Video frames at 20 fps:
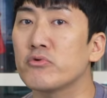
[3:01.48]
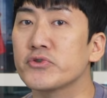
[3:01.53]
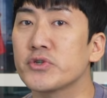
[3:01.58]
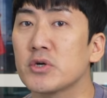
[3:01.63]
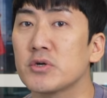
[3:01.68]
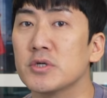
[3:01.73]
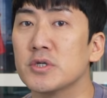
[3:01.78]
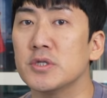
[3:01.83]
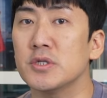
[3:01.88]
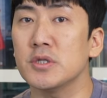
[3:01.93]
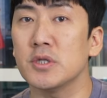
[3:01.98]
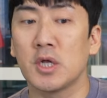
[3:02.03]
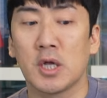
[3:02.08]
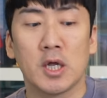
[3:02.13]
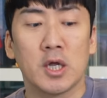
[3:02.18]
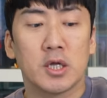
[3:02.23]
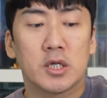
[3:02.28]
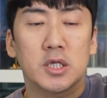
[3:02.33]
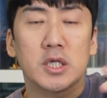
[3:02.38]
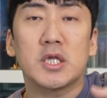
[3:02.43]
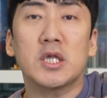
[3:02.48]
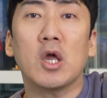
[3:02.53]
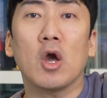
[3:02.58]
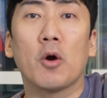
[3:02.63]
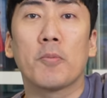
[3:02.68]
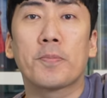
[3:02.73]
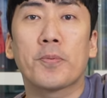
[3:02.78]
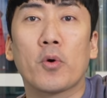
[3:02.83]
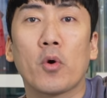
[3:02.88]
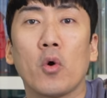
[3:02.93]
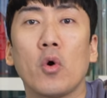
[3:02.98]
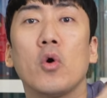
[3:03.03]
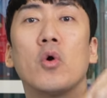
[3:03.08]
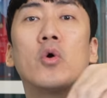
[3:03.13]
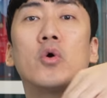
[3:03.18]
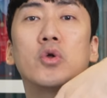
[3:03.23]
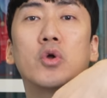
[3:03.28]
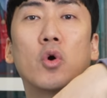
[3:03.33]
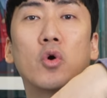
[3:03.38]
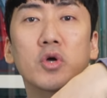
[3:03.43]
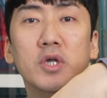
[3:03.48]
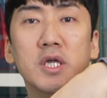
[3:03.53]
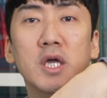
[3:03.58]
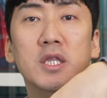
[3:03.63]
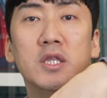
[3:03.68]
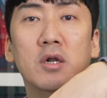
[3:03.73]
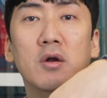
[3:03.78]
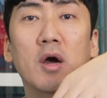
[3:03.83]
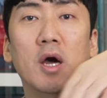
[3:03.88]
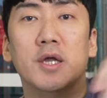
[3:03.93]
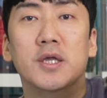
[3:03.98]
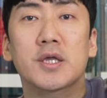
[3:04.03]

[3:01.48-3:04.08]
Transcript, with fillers: 구성은 이게 없고 여기에 들어가